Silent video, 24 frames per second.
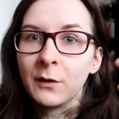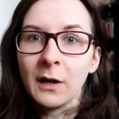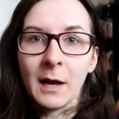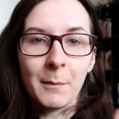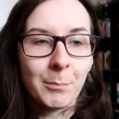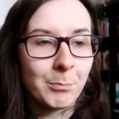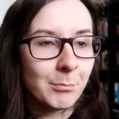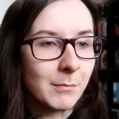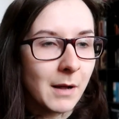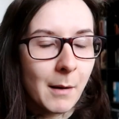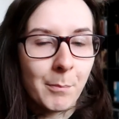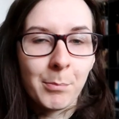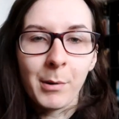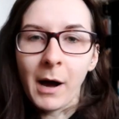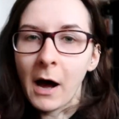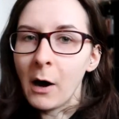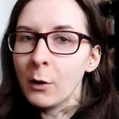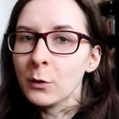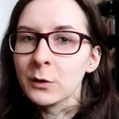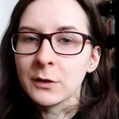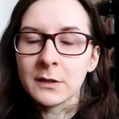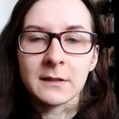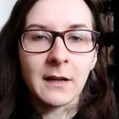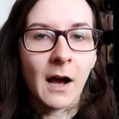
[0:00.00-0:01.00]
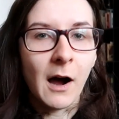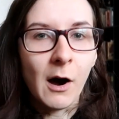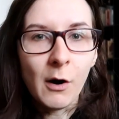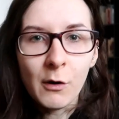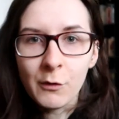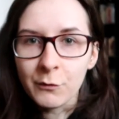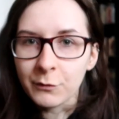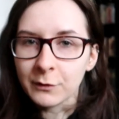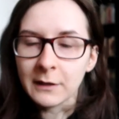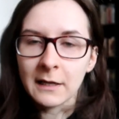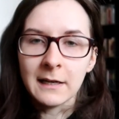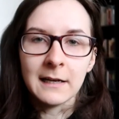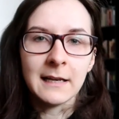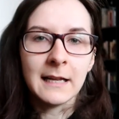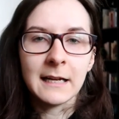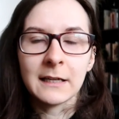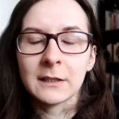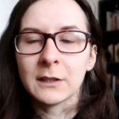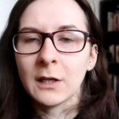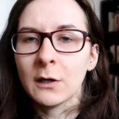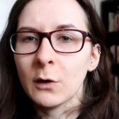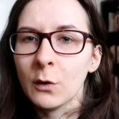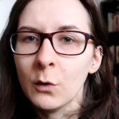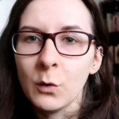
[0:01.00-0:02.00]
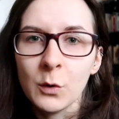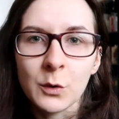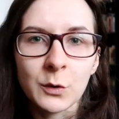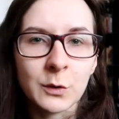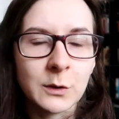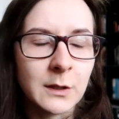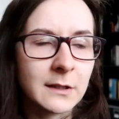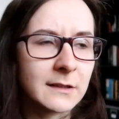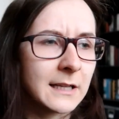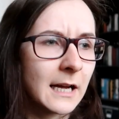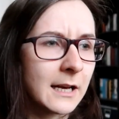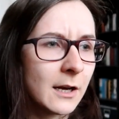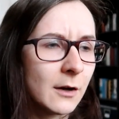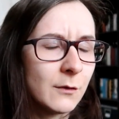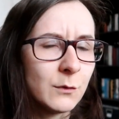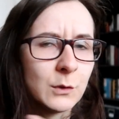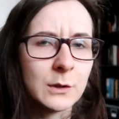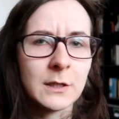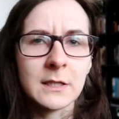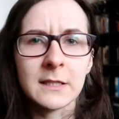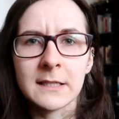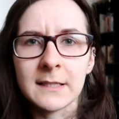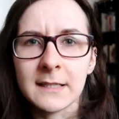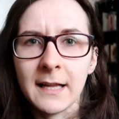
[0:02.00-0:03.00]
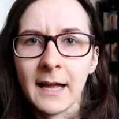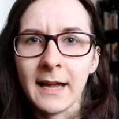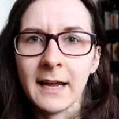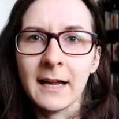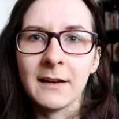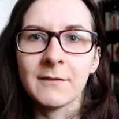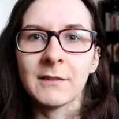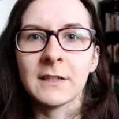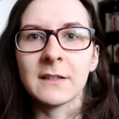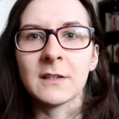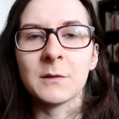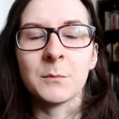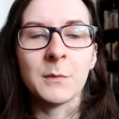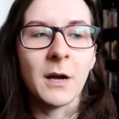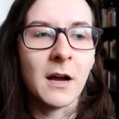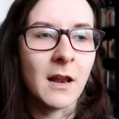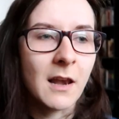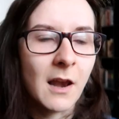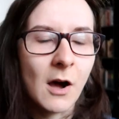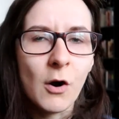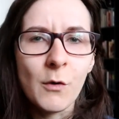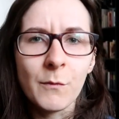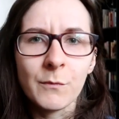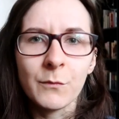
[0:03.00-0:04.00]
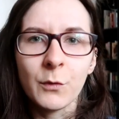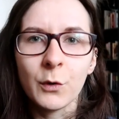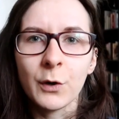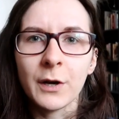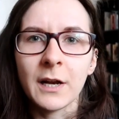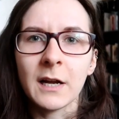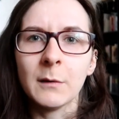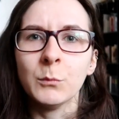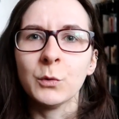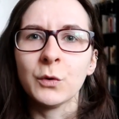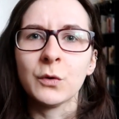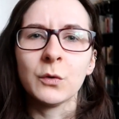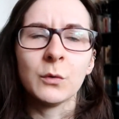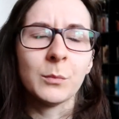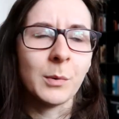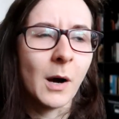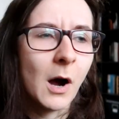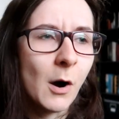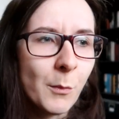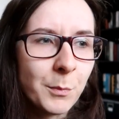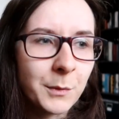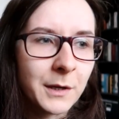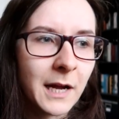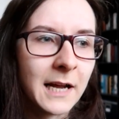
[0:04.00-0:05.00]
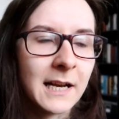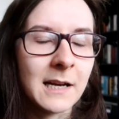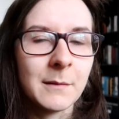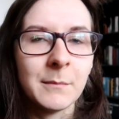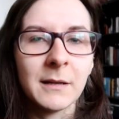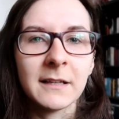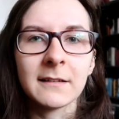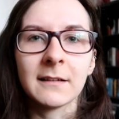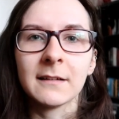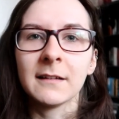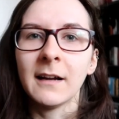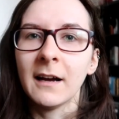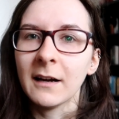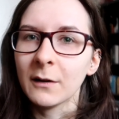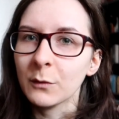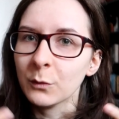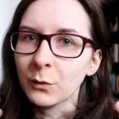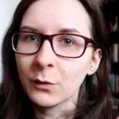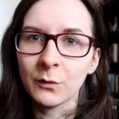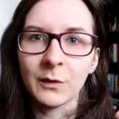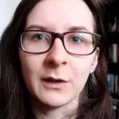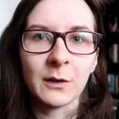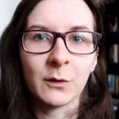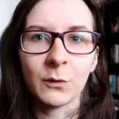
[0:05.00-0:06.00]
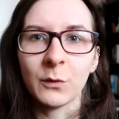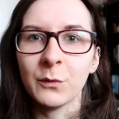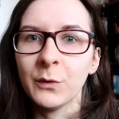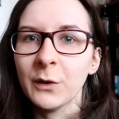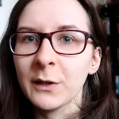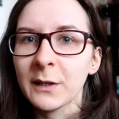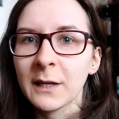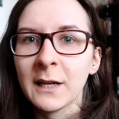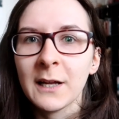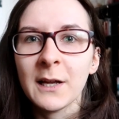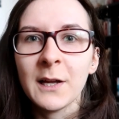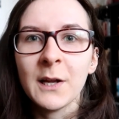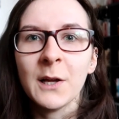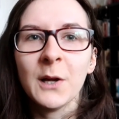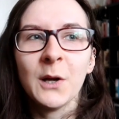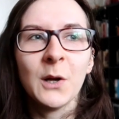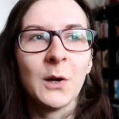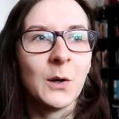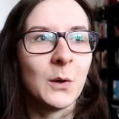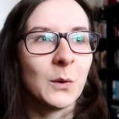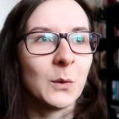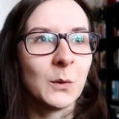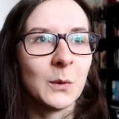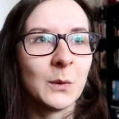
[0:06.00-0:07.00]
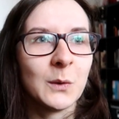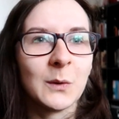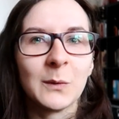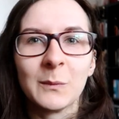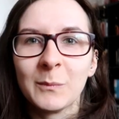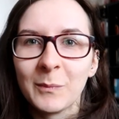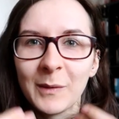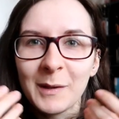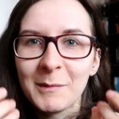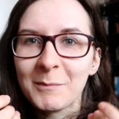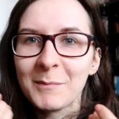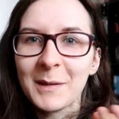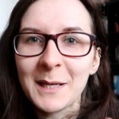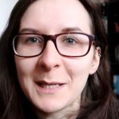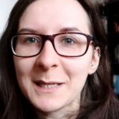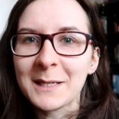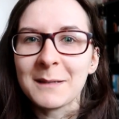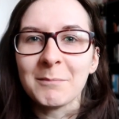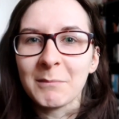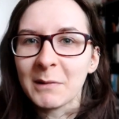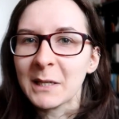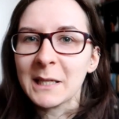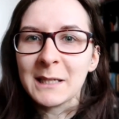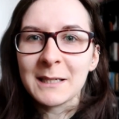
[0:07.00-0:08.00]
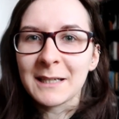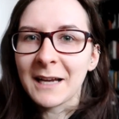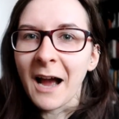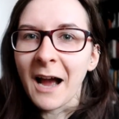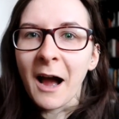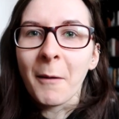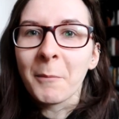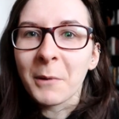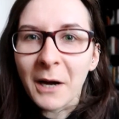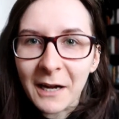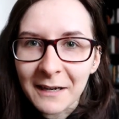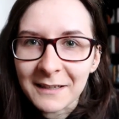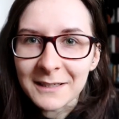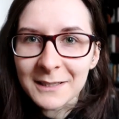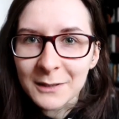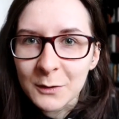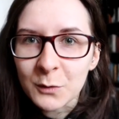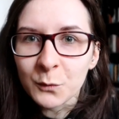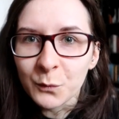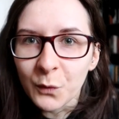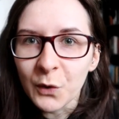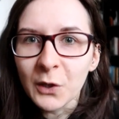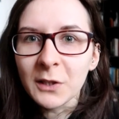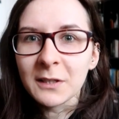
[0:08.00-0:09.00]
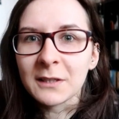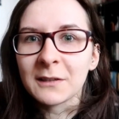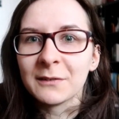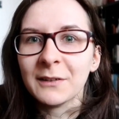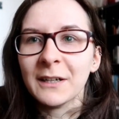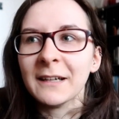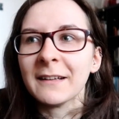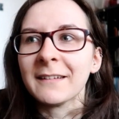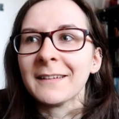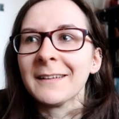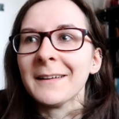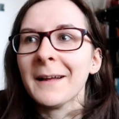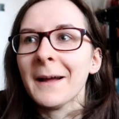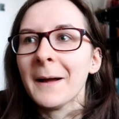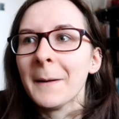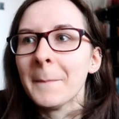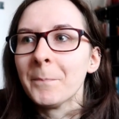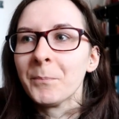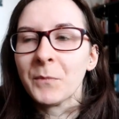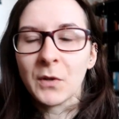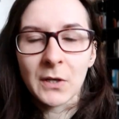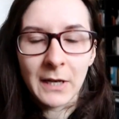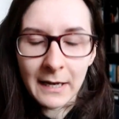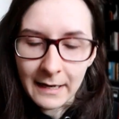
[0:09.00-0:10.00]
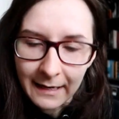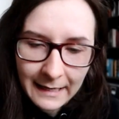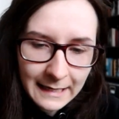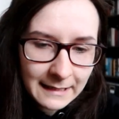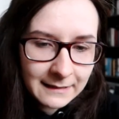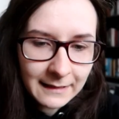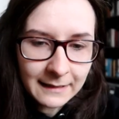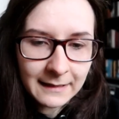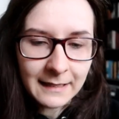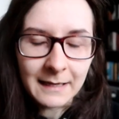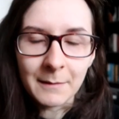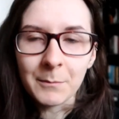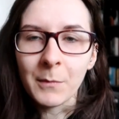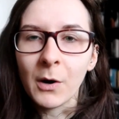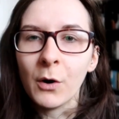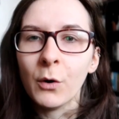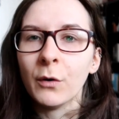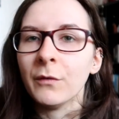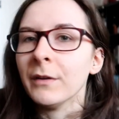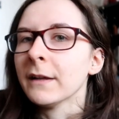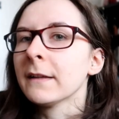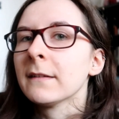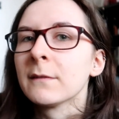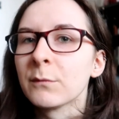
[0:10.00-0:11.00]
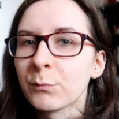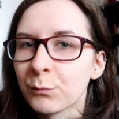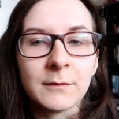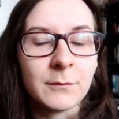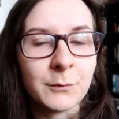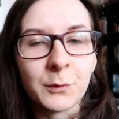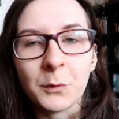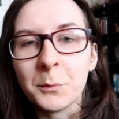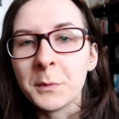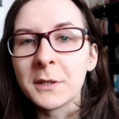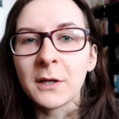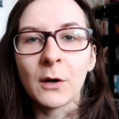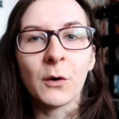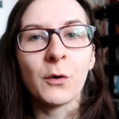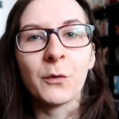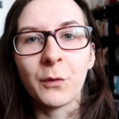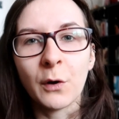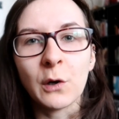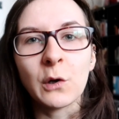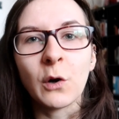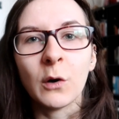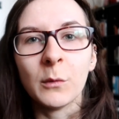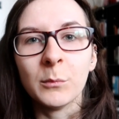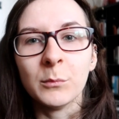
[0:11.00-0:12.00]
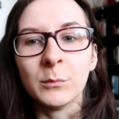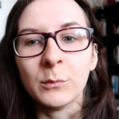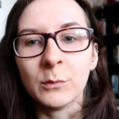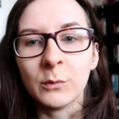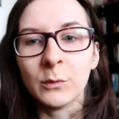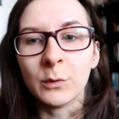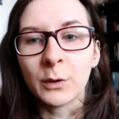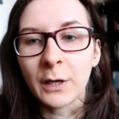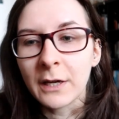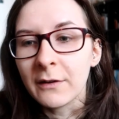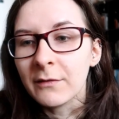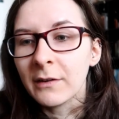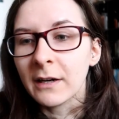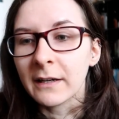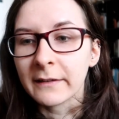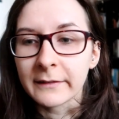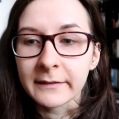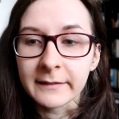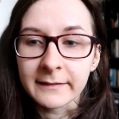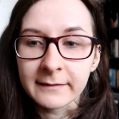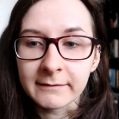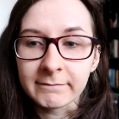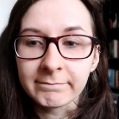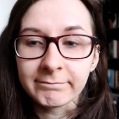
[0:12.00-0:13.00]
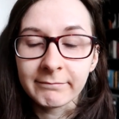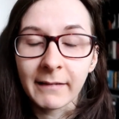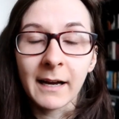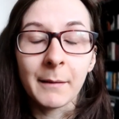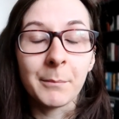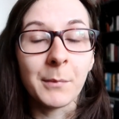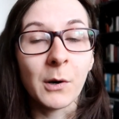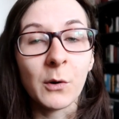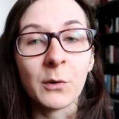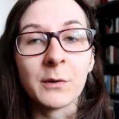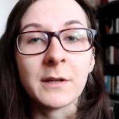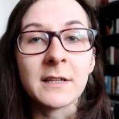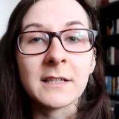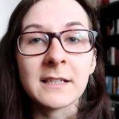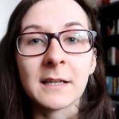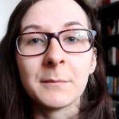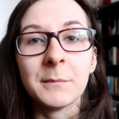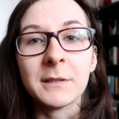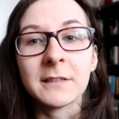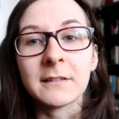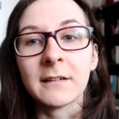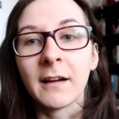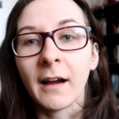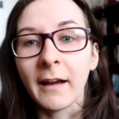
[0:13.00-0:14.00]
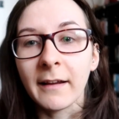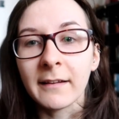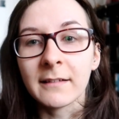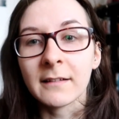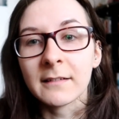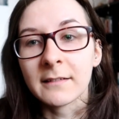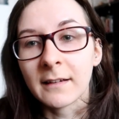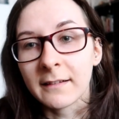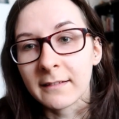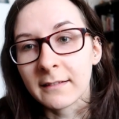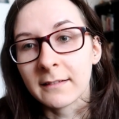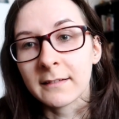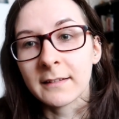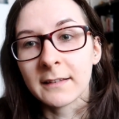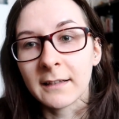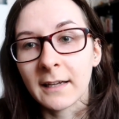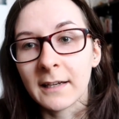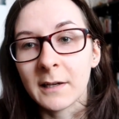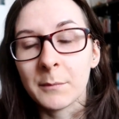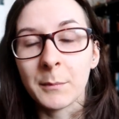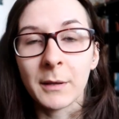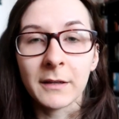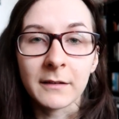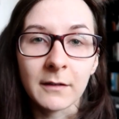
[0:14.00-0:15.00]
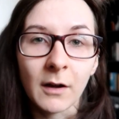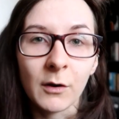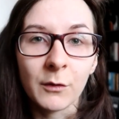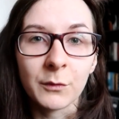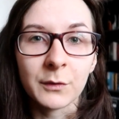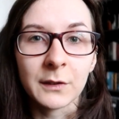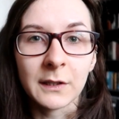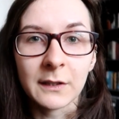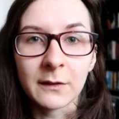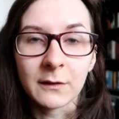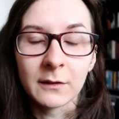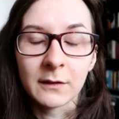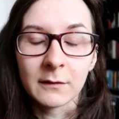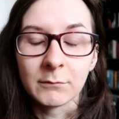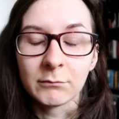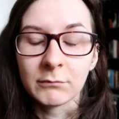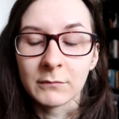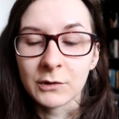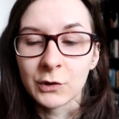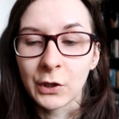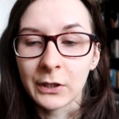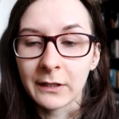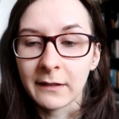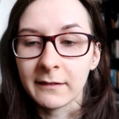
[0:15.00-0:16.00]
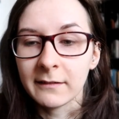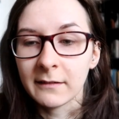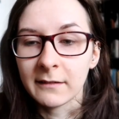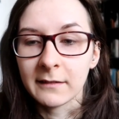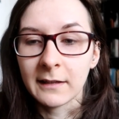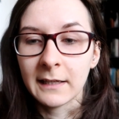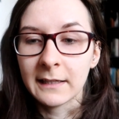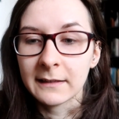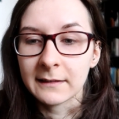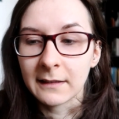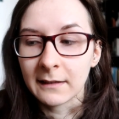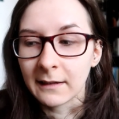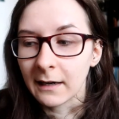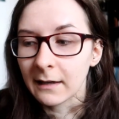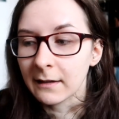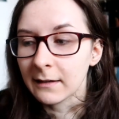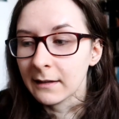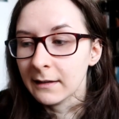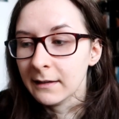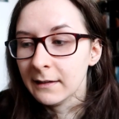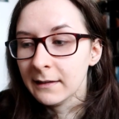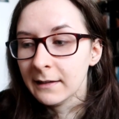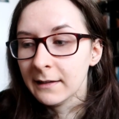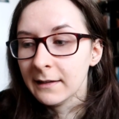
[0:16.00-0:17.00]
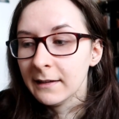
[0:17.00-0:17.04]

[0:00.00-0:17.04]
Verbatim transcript: Also er, er brauste auf und er legte los. Und das kann doch wohl nicht sein, was ich mir erlauben würde. Er muss hier überhaupt keine Maske tragen und so weiter und so fort. Und ich, ich kam gar nicht zu Wort quasi. Ähm, er ging dann eben auch, was für mich auch vollkommen okay war. Also ich habe auch nicht damit gerechnet, dass er sich eine Maske aufsetzt und stattdessen ist er halt gegangen.